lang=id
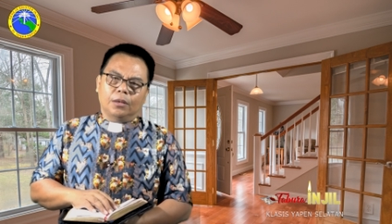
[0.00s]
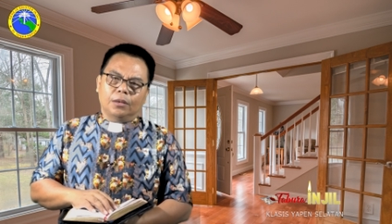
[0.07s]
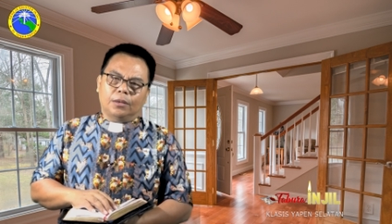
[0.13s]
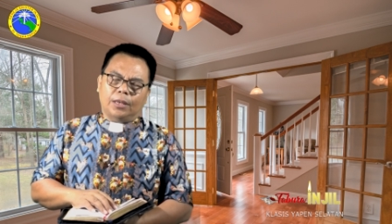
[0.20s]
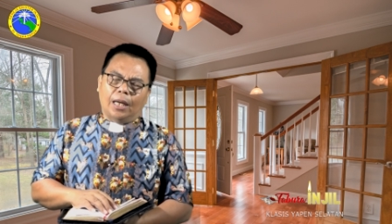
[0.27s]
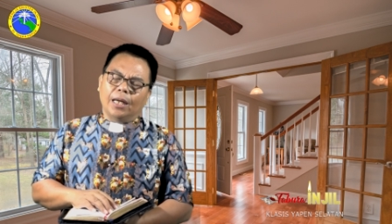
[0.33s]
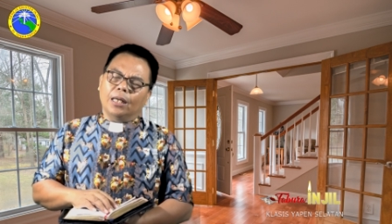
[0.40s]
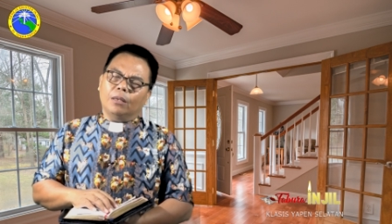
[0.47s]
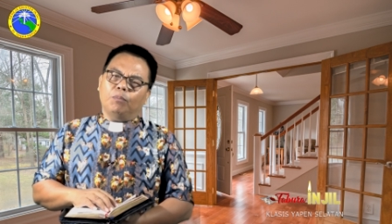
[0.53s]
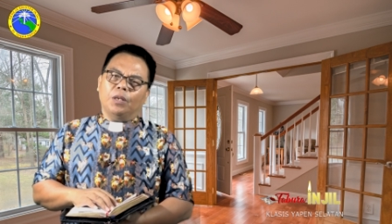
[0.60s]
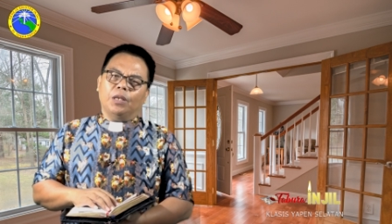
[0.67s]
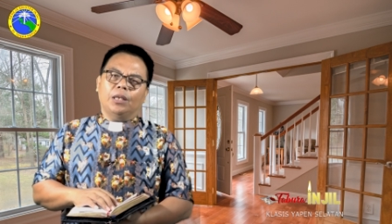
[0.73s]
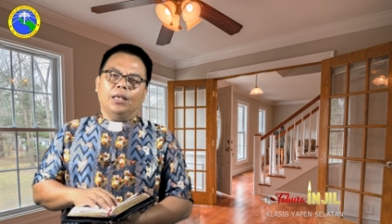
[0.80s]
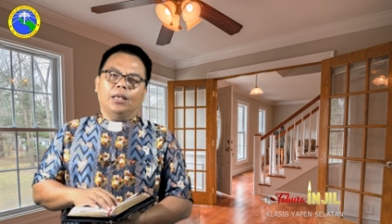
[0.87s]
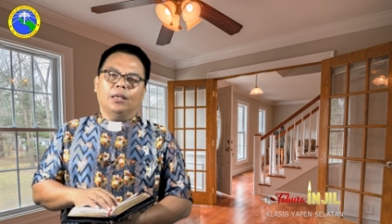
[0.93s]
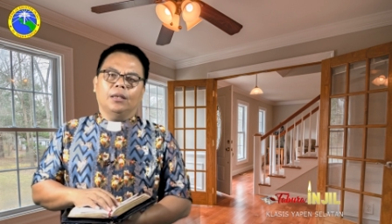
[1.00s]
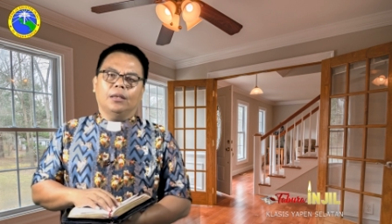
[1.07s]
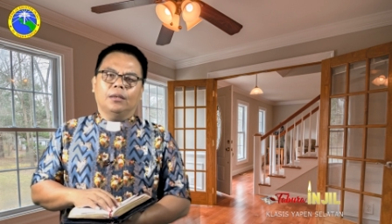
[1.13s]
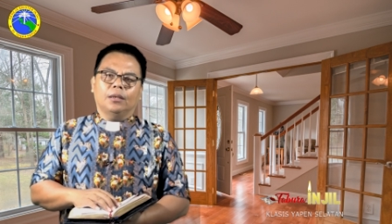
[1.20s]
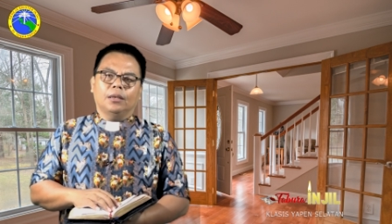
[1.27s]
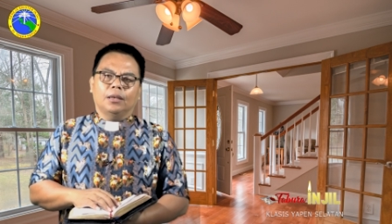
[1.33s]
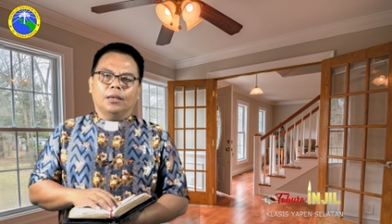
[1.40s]
sangat penting
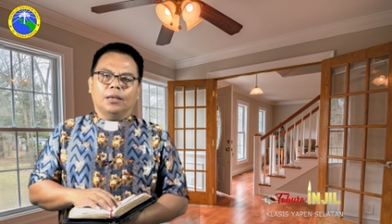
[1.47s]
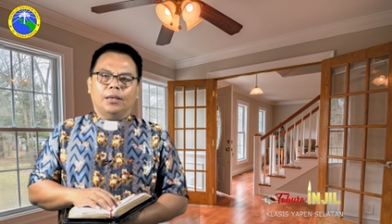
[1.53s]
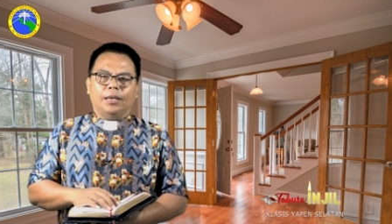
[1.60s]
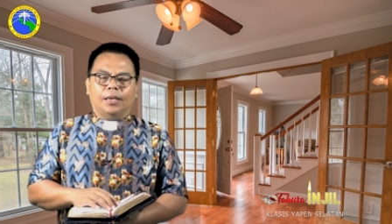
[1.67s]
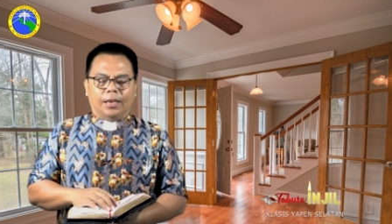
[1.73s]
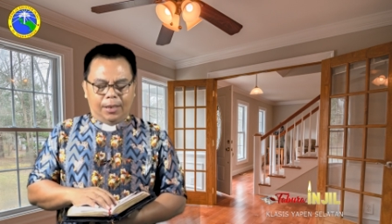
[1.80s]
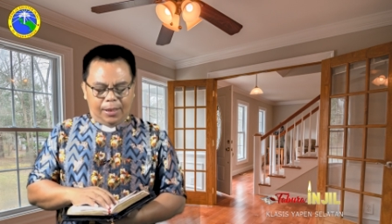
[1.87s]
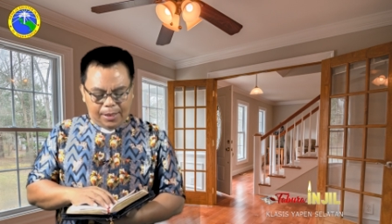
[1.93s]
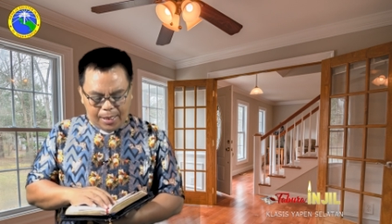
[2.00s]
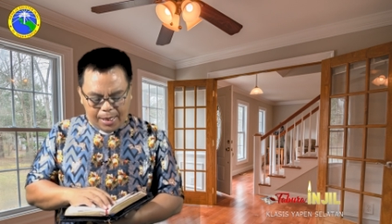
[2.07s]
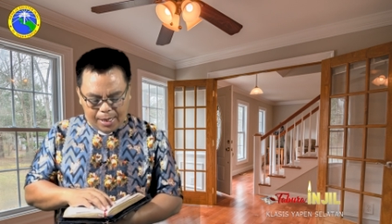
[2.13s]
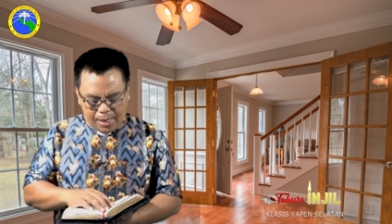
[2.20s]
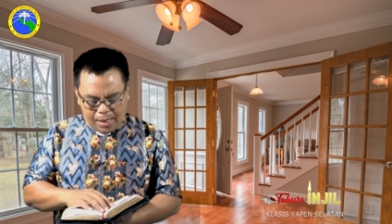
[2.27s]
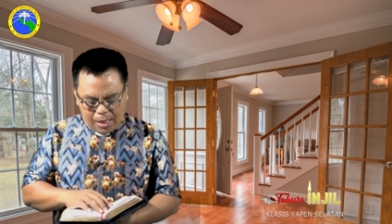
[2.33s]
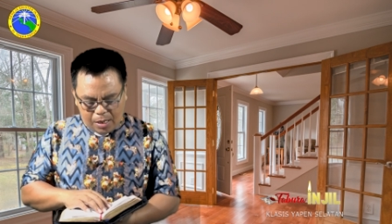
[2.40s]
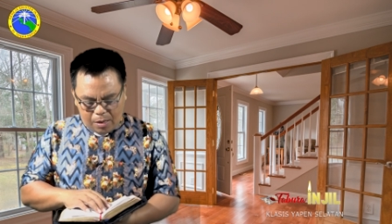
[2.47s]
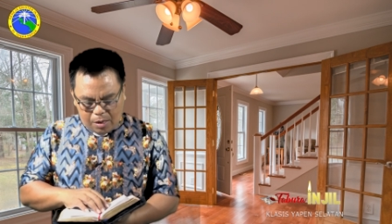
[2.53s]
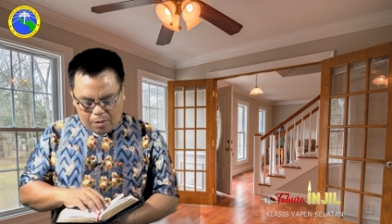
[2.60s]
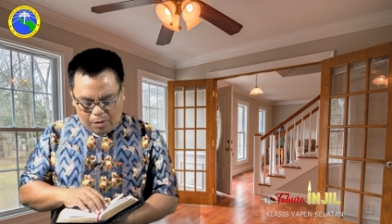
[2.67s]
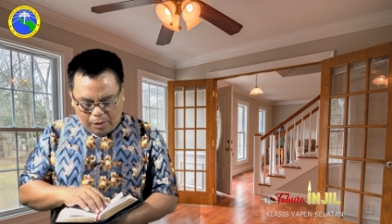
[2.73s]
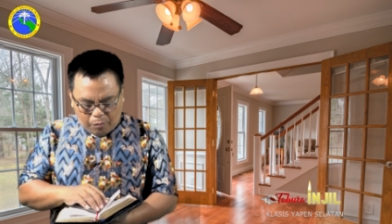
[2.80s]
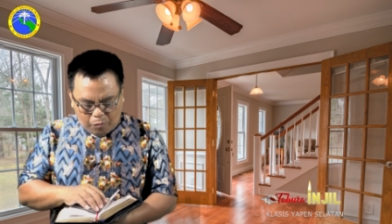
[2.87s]
ketika dia
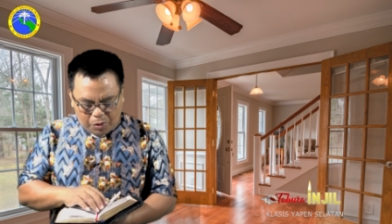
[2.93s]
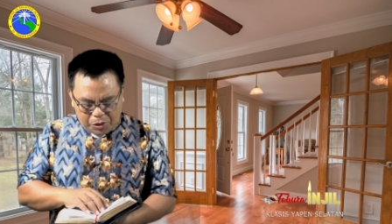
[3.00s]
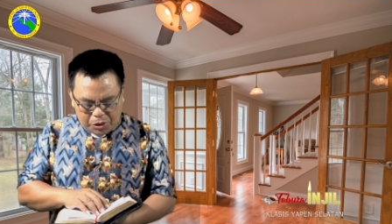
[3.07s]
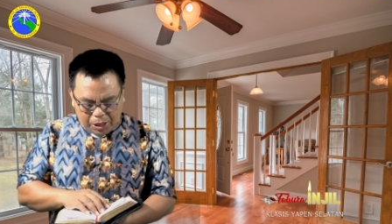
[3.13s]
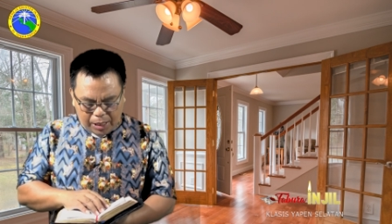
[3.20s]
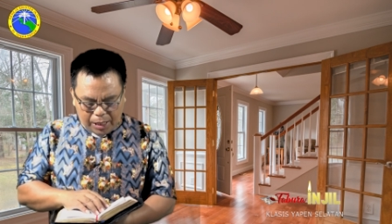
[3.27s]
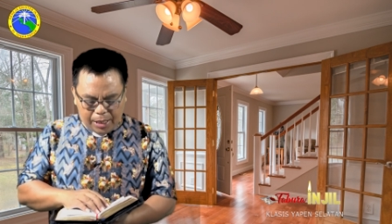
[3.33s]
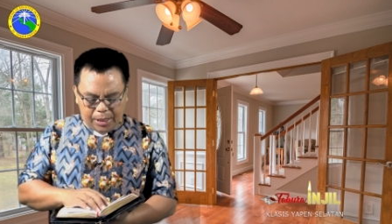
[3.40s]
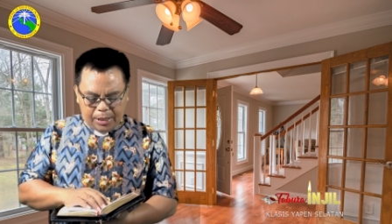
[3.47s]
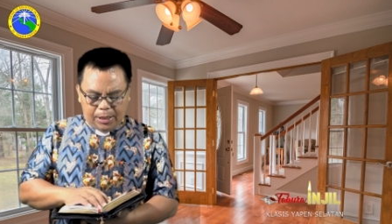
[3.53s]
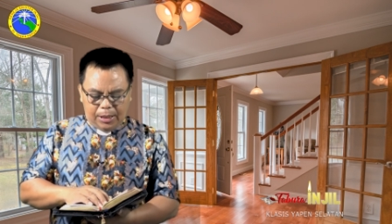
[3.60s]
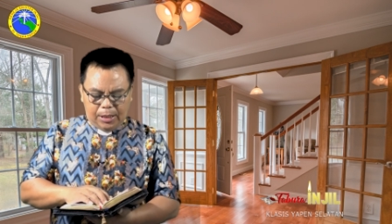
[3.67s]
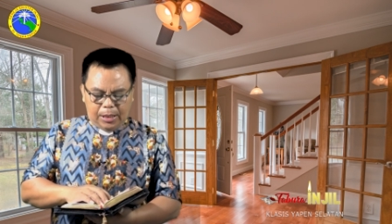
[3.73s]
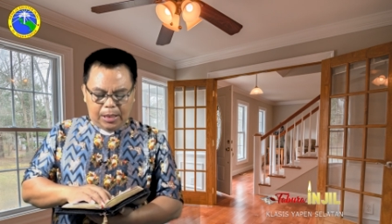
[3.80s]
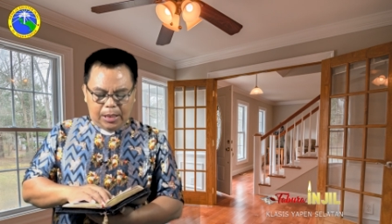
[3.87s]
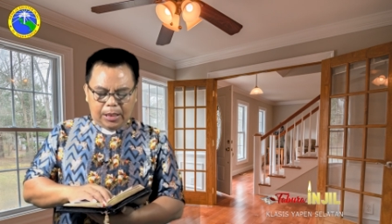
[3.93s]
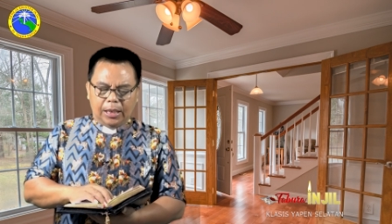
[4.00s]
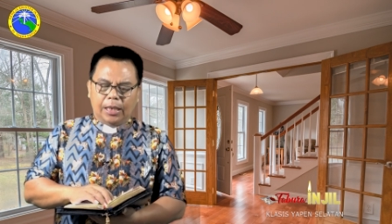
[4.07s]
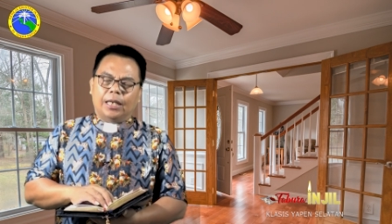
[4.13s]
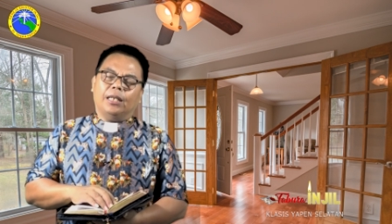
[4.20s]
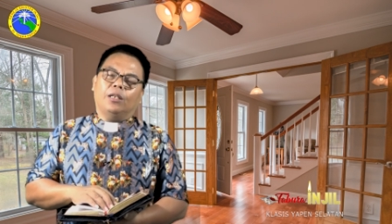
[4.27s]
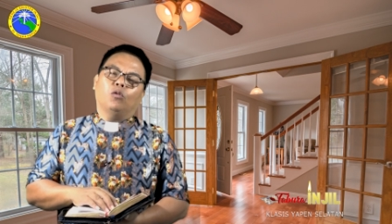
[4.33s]
menjalani
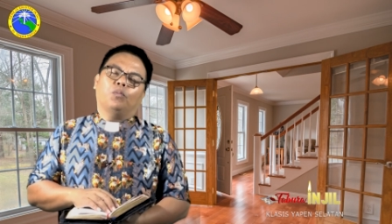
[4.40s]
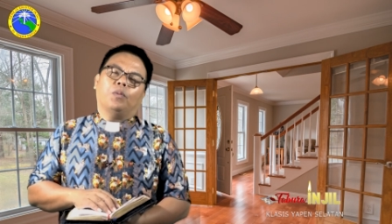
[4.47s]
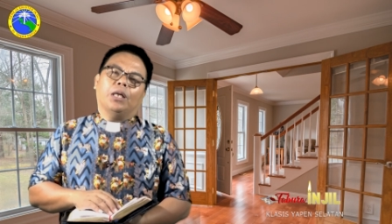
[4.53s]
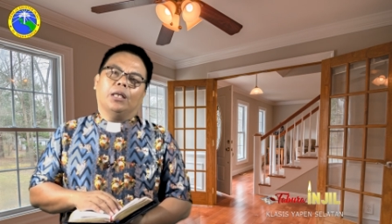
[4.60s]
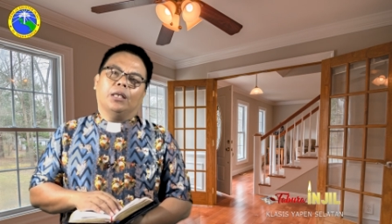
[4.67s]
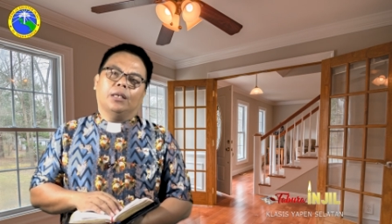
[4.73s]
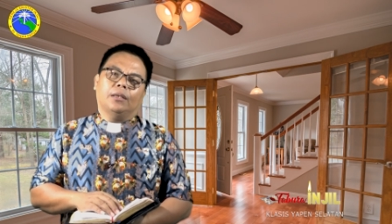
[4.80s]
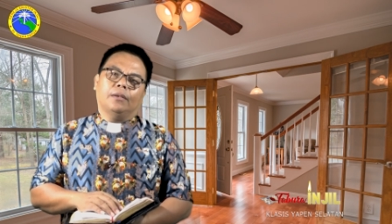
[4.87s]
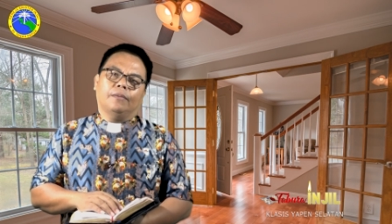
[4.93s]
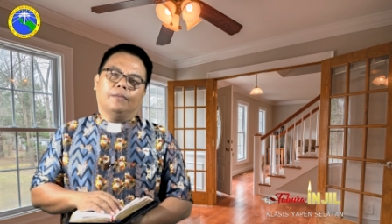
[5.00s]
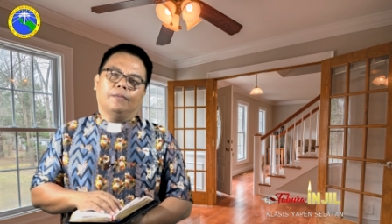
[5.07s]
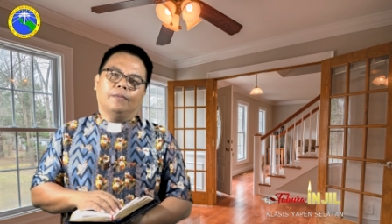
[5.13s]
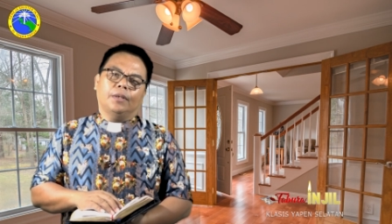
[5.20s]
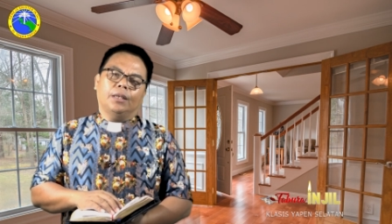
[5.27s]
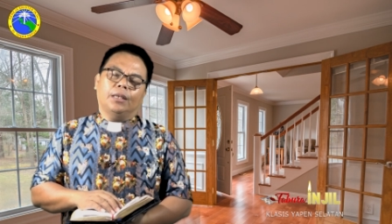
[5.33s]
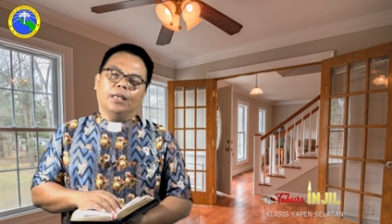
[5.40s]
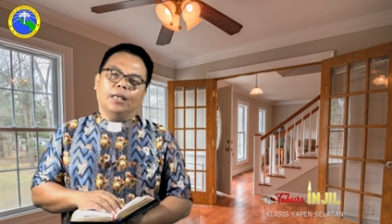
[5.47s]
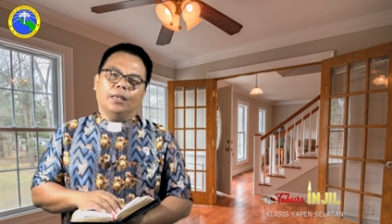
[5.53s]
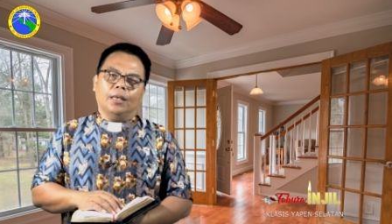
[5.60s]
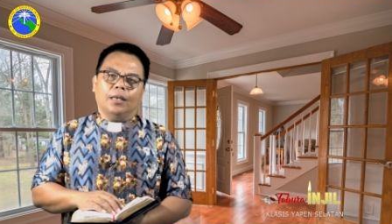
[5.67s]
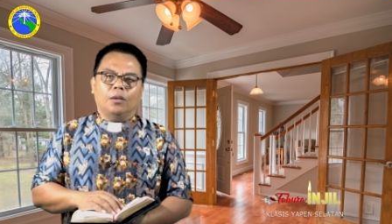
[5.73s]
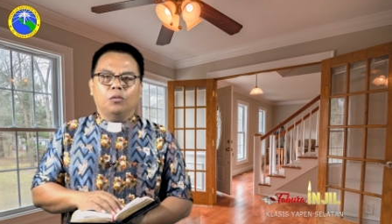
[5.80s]
kehidupan di
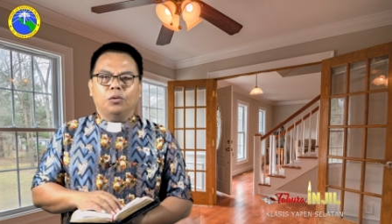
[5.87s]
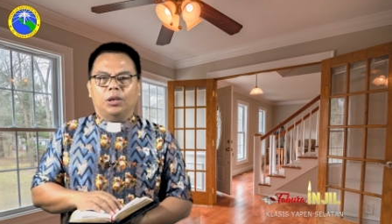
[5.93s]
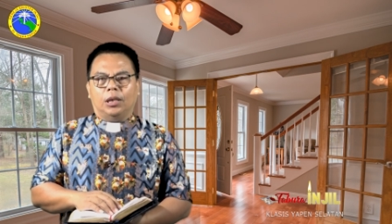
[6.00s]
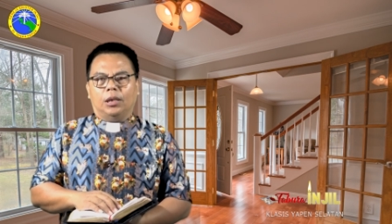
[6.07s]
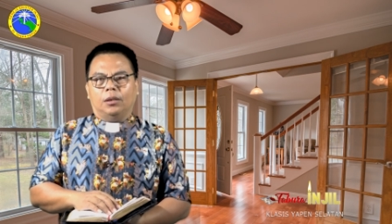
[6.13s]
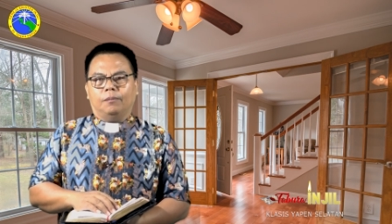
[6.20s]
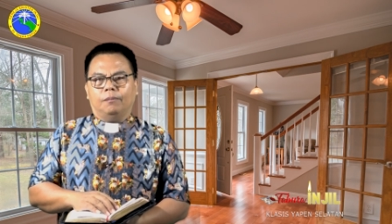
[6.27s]
tengah-tengah dunia.